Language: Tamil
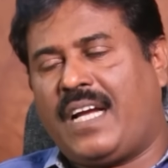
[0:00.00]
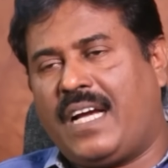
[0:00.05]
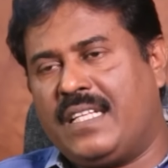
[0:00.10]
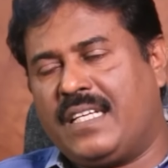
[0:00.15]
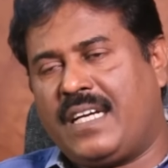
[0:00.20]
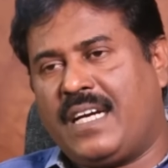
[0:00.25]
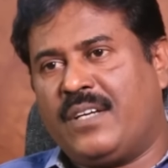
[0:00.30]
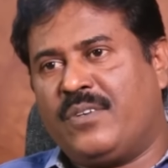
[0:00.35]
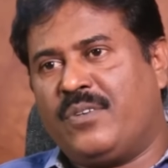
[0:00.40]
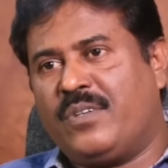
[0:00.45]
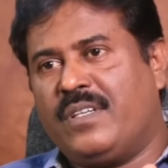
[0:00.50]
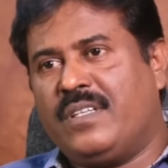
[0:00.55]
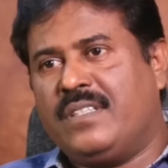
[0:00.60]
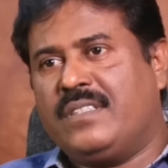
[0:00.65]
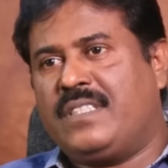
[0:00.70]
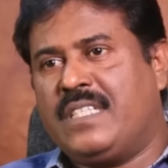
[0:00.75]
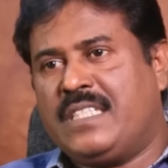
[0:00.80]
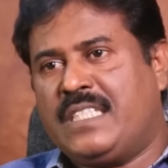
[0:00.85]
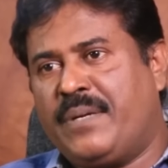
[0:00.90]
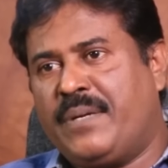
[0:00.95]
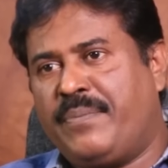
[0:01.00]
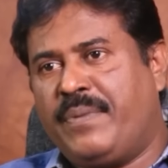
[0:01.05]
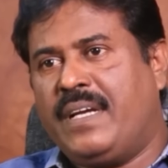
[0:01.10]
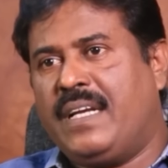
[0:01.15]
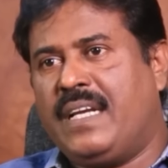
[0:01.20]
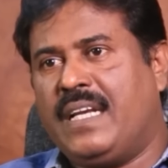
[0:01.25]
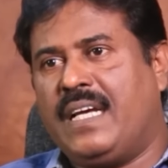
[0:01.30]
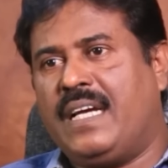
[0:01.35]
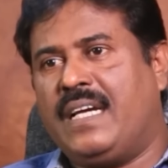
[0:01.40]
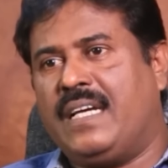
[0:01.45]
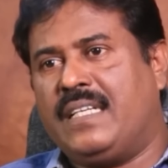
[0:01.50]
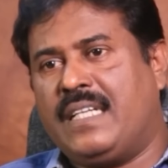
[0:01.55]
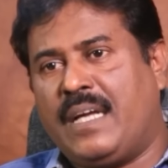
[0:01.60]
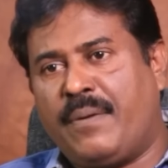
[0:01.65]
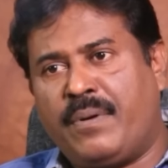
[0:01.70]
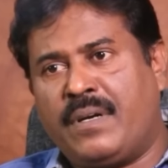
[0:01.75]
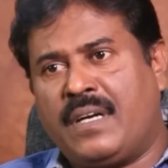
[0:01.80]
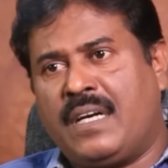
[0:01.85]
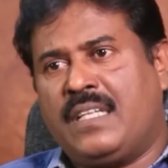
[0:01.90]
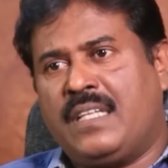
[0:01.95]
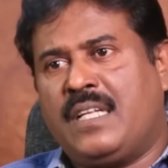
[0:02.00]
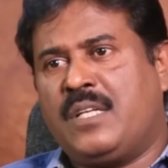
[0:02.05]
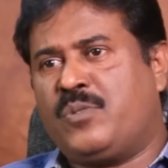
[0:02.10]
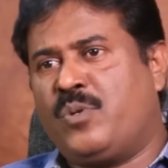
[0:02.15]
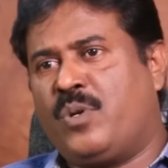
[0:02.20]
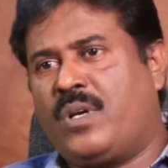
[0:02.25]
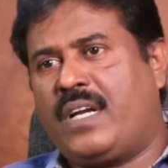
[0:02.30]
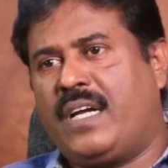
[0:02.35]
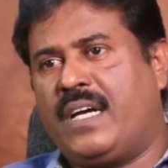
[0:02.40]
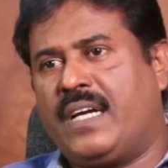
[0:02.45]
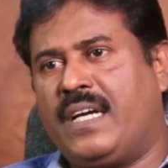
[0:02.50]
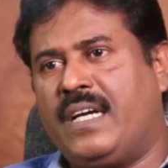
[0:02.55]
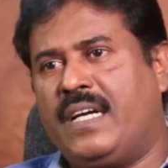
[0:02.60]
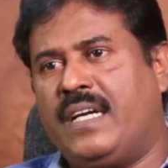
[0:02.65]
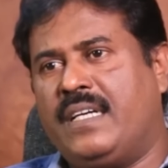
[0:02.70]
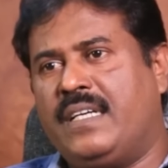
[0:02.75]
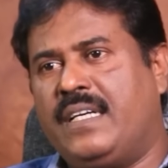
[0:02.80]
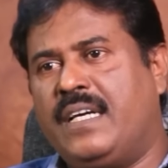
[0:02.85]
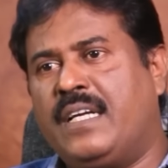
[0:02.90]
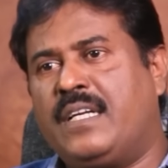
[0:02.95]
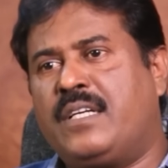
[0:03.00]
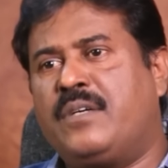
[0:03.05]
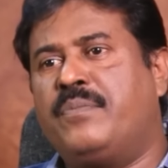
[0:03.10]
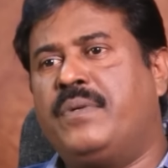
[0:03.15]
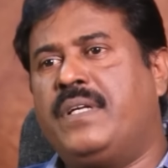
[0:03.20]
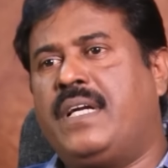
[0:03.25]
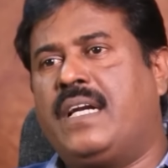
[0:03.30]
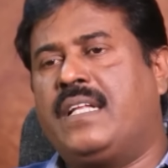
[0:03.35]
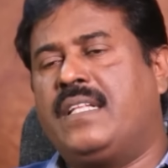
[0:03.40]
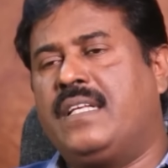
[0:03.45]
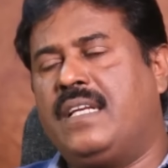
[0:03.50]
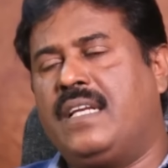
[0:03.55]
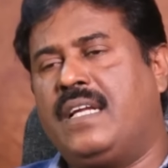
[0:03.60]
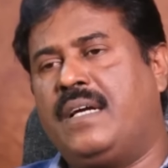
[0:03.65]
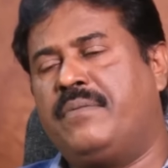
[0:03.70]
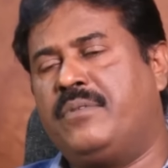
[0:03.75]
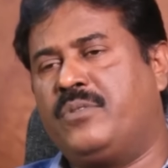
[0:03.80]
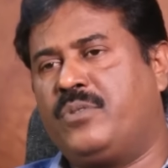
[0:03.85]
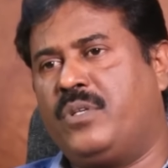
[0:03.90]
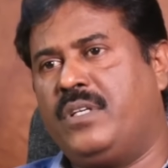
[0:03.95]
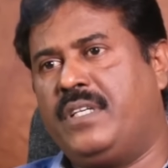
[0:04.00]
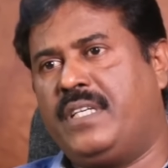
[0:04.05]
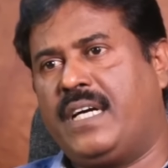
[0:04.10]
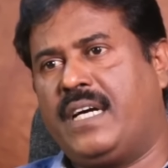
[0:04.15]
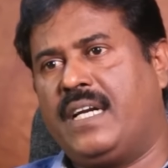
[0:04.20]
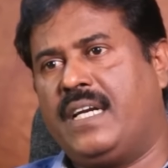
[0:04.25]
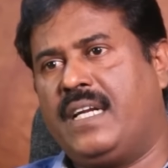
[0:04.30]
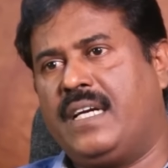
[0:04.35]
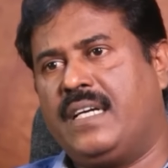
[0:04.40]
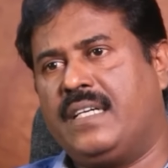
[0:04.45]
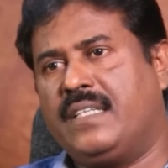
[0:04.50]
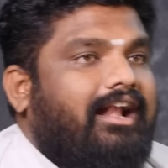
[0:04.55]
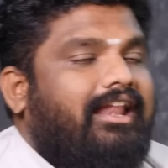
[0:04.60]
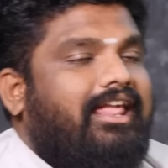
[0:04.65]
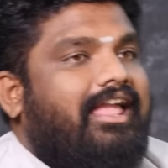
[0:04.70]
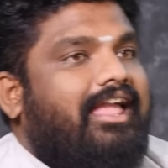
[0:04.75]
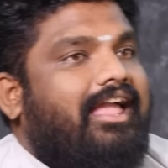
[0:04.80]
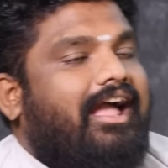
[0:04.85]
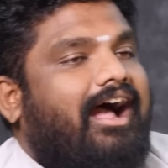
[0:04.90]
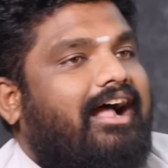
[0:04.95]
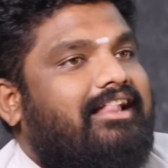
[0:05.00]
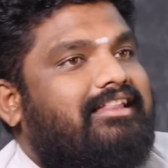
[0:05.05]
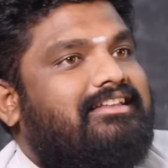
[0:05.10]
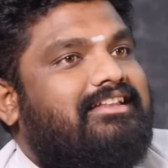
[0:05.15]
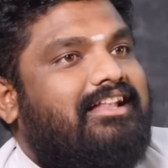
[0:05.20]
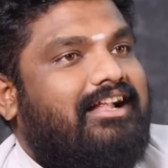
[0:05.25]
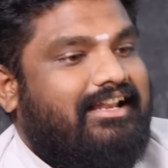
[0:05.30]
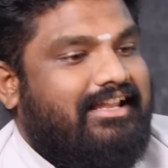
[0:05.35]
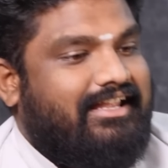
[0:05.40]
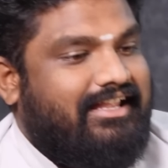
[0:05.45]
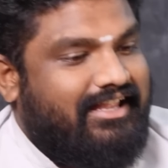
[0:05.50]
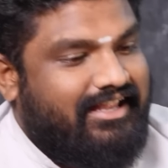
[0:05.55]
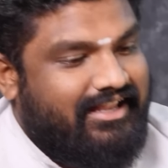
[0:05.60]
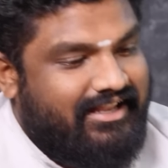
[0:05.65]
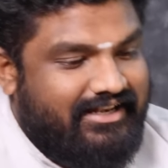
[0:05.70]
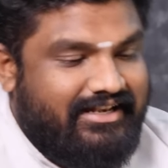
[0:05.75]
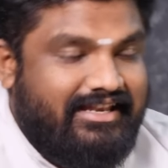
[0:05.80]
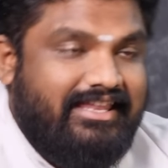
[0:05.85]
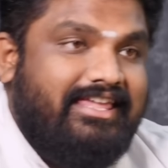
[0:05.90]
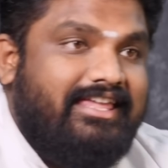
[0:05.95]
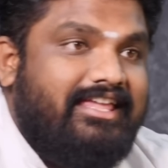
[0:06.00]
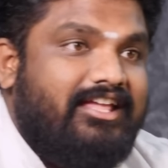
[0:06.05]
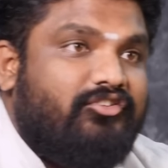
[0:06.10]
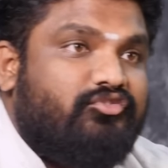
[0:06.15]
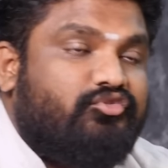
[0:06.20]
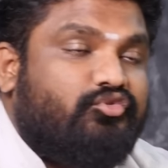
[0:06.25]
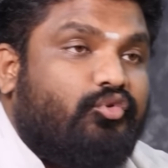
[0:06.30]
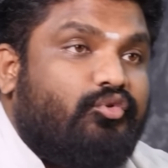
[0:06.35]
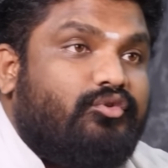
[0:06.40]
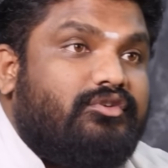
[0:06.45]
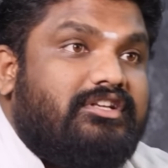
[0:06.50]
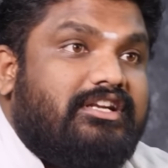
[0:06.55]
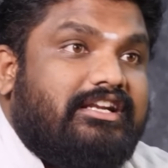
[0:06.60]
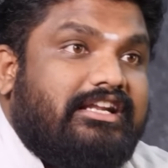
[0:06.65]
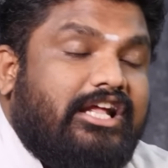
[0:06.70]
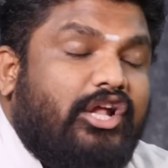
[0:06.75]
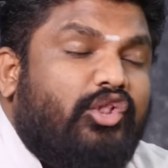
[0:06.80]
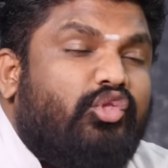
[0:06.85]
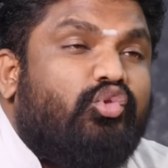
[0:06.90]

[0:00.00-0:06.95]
அதுக்கான ஒரு சிஸ்டமே இல்லை நபர்கள் தான் சொல்கிறாங்க ஏற்க முடியாதது இல்லை அப்படின்னு சொல்லிட்டாங்கல்ல அண்ணே அதுதானே நீங்கள் சொல்கிற